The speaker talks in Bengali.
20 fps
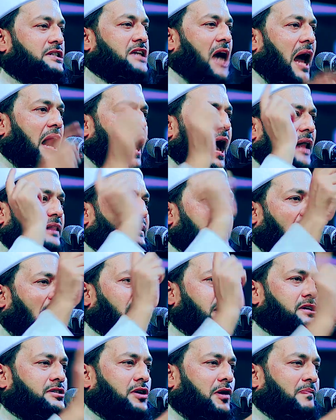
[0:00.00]
যারা
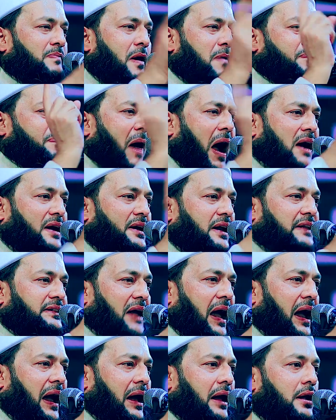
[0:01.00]
দাড়ি টুপি
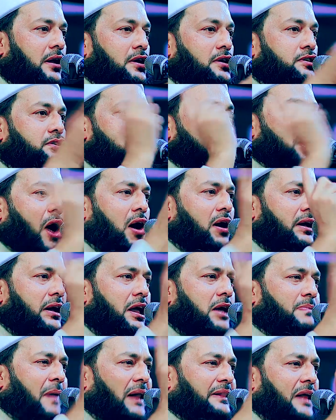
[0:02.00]
পাগড়িতে
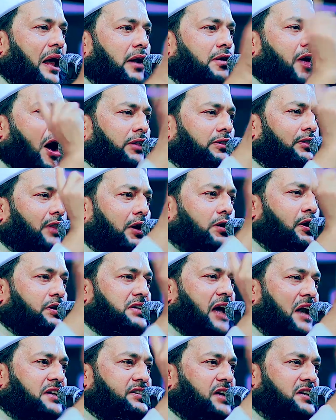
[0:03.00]
জঙ্গিবাদের গন্ধ
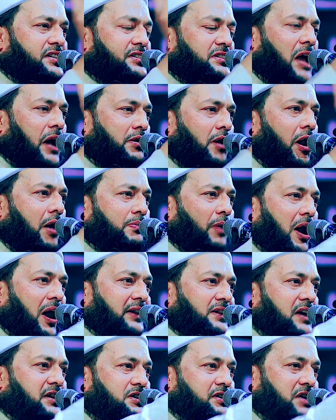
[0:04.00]
খোঁজার চেষ্টা করো
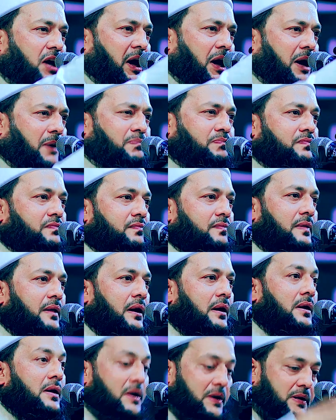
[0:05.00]
বলে দিচ্ছি
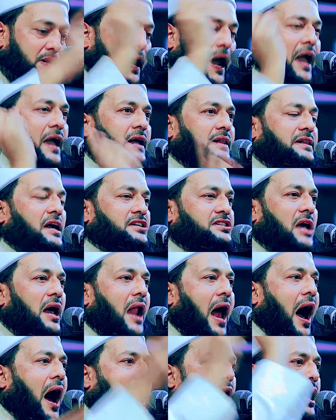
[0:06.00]
এই
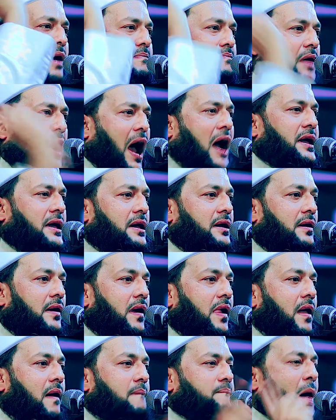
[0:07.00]
দেশের আলেমরাই
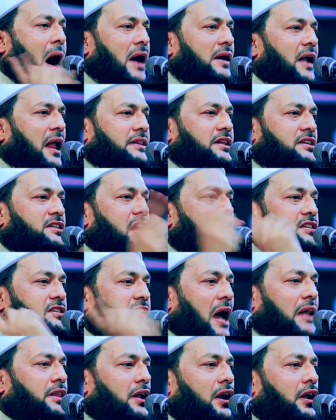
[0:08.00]
বাংলাদেশের
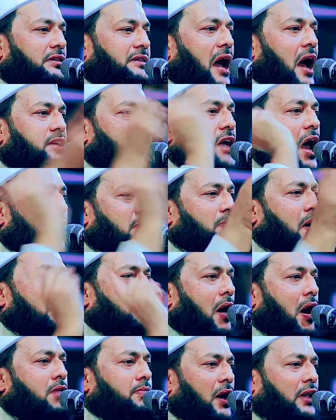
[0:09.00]
স্বাধীনতা
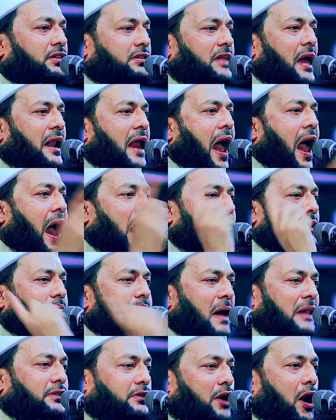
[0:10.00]
সার্বভৌমত্বের
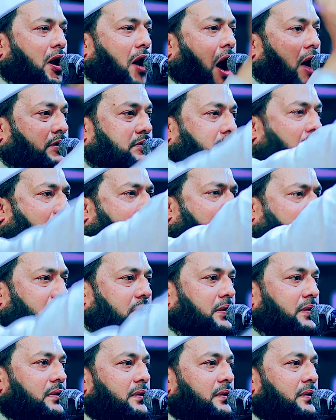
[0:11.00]
একমাত্র রক্ষক